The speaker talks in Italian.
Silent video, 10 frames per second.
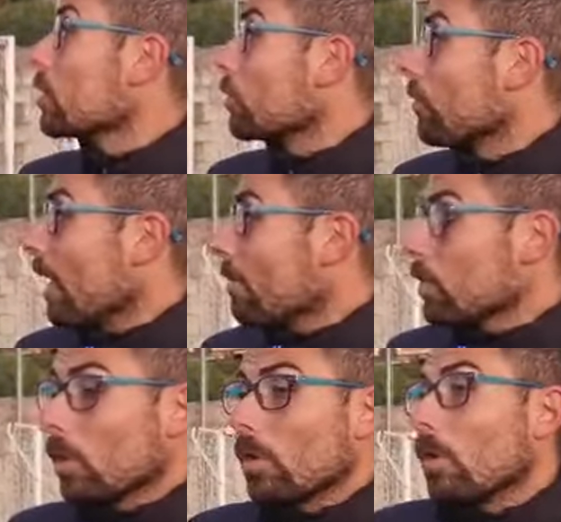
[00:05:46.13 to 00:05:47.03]
Su
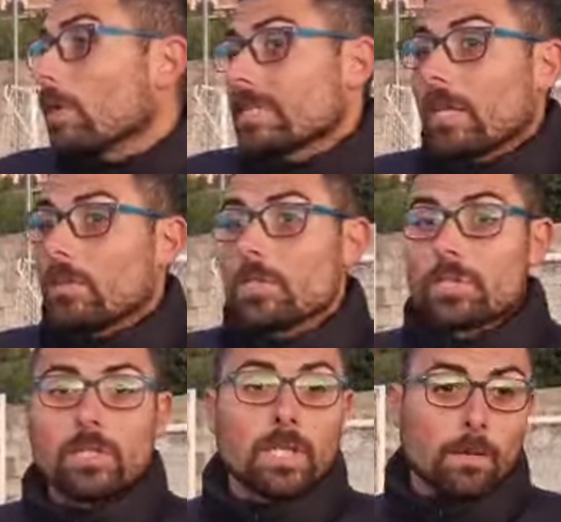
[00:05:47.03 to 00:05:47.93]
Fabio è stata
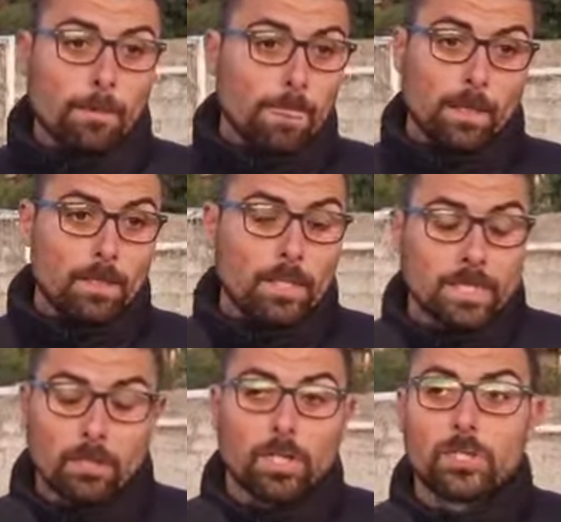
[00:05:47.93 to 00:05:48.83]
un'ingenuità, è
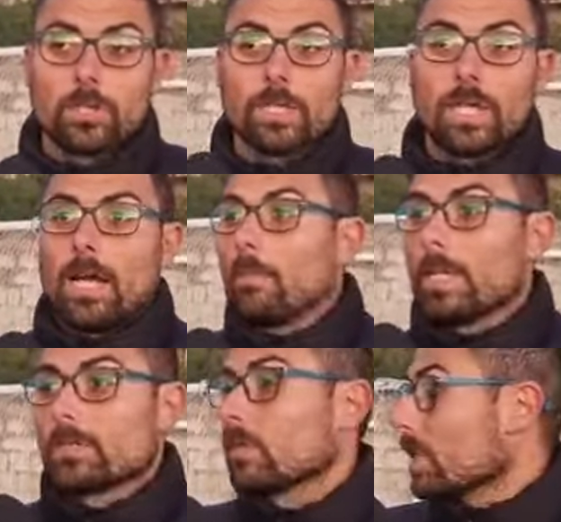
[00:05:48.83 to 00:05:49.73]
stata un'ingenuità,
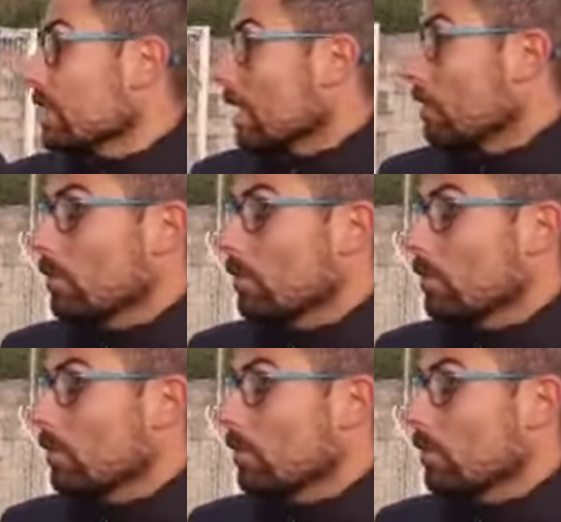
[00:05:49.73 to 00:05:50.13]
penso che sia stata